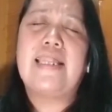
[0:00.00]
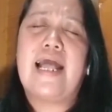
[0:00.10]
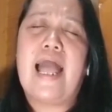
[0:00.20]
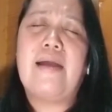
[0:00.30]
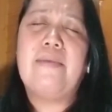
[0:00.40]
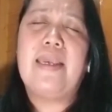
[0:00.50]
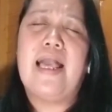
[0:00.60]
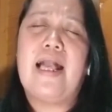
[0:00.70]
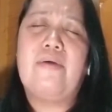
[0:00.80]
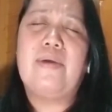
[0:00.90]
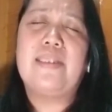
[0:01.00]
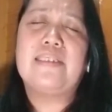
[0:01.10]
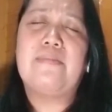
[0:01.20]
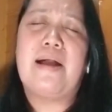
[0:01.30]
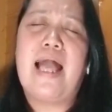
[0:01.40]
ng aming gagawin
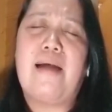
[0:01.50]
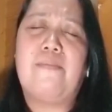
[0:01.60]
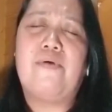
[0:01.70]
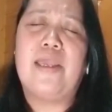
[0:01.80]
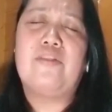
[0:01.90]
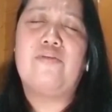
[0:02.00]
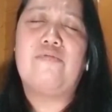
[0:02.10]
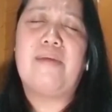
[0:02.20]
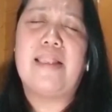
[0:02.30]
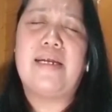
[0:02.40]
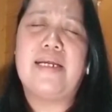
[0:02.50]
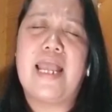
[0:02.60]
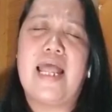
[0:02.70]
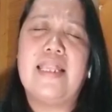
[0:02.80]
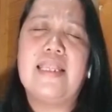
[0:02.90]
sa maghapong ito, O Father
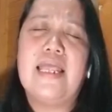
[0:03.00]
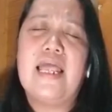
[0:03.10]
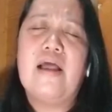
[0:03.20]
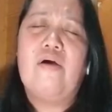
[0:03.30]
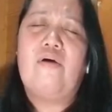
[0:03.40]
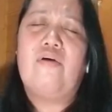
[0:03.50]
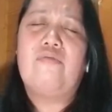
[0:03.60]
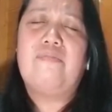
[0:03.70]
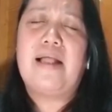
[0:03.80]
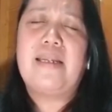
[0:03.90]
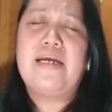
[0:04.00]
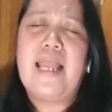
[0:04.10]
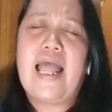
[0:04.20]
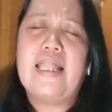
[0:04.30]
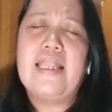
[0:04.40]
God. O Father
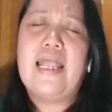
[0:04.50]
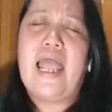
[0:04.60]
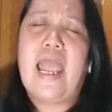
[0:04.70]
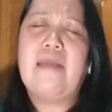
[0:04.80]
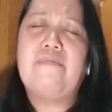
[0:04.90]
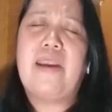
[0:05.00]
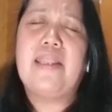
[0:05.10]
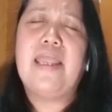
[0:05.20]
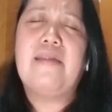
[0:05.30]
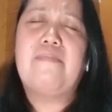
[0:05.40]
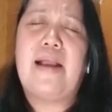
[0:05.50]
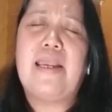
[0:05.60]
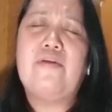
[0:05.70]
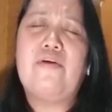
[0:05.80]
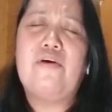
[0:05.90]
God, I pray din,
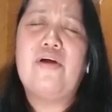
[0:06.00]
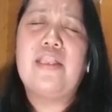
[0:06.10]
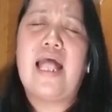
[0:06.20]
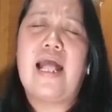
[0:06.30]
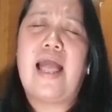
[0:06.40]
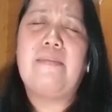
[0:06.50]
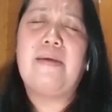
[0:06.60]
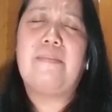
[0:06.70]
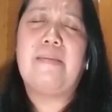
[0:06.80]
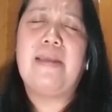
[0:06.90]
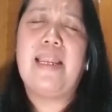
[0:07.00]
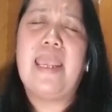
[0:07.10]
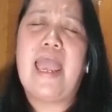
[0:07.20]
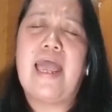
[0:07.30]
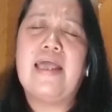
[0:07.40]
Panginoon, ang aming
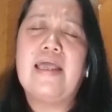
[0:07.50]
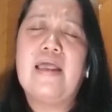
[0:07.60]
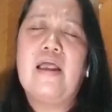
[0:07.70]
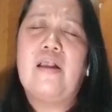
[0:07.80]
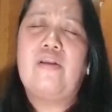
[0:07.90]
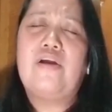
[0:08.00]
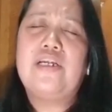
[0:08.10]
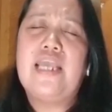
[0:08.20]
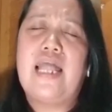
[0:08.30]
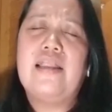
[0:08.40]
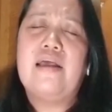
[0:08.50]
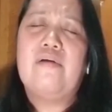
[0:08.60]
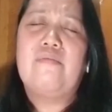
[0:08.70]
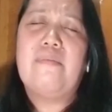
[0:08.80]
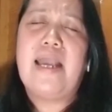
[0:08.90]
pamilya. Lord God,
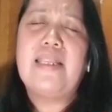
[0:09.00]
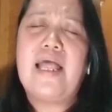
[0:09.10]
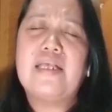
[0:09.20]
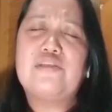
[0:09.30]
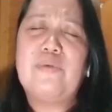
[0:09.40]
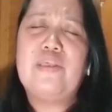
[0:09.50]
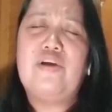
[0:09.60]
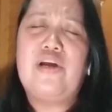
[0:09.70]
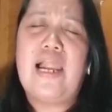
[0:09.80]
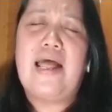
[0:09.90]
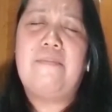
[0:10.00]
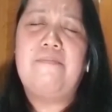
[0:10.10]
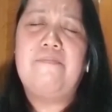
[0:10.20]
bind us with your love.